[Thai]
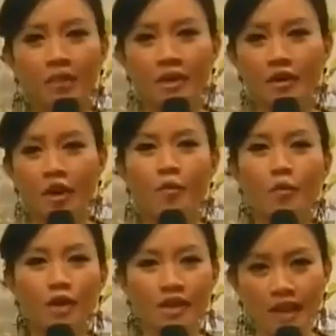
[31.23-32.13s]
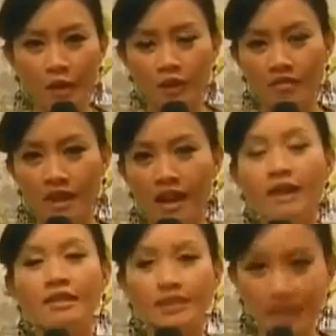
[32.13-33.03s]
เป็นครอบครัวคือเก่าแต่ว่า
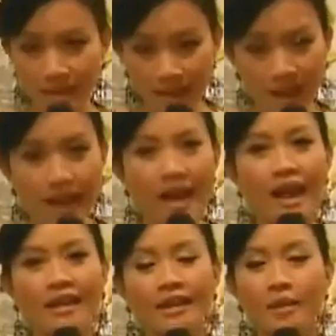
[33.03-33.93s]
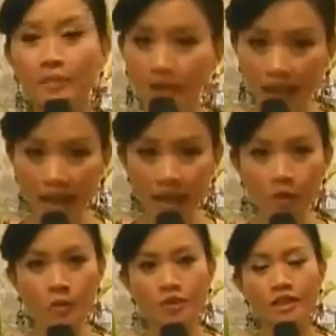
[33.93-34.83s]
สัญญาหันได้หมดแล้ว
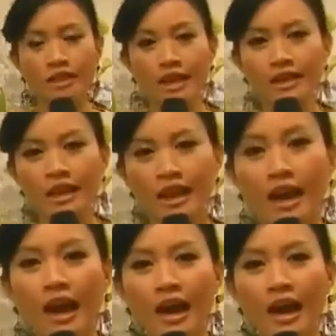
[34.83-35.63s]
ฉะนั้นล่ะ